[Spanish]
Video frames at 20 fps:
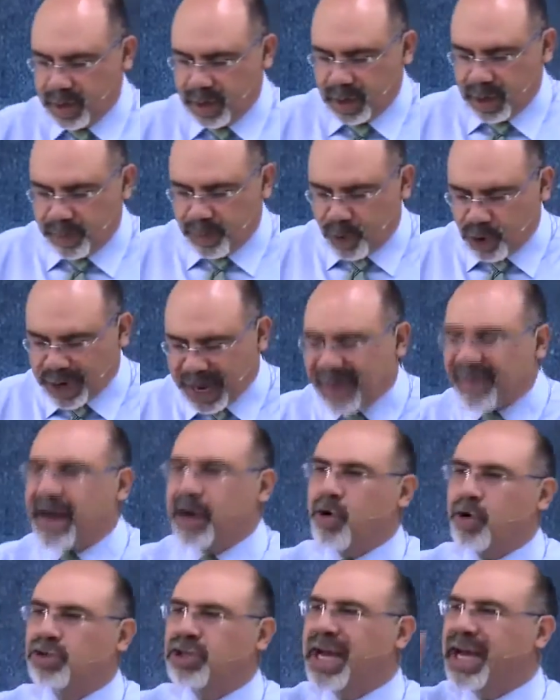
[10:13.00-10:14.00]
Y por cada
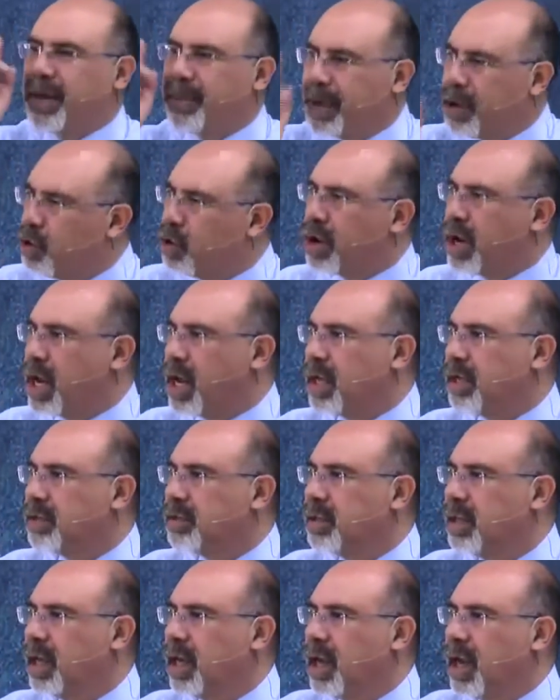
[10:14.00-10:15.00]
cosa que mejora,
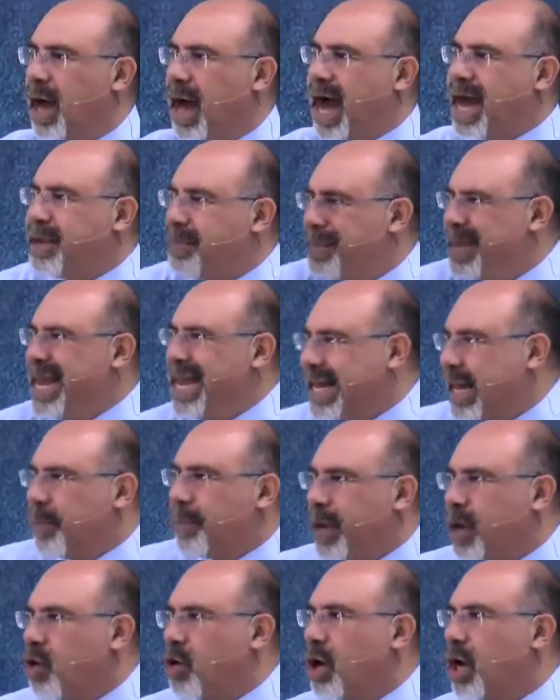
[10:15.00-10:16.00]
hay mil que
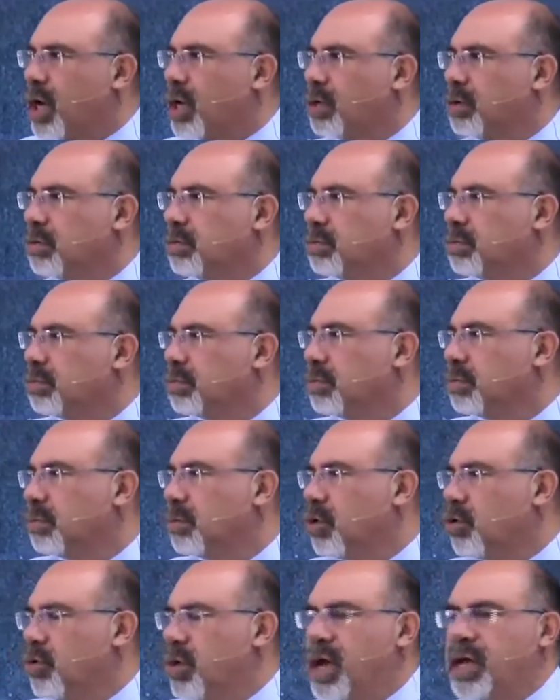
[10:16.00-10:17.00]
empeoran.
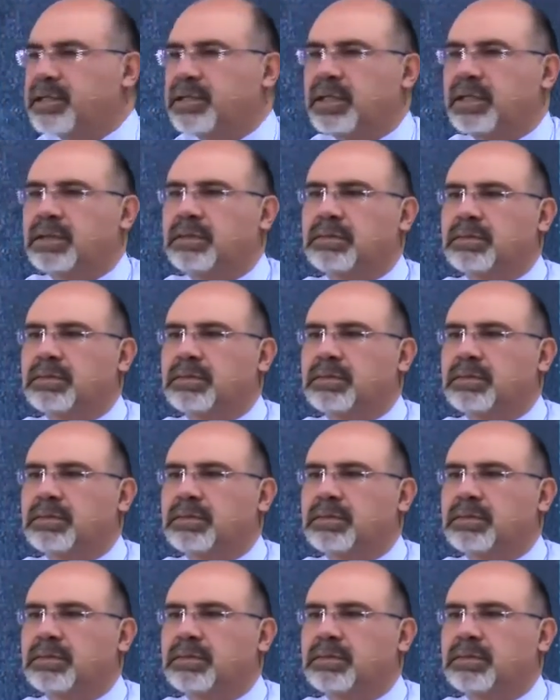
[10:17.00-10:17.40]
¿O no es así?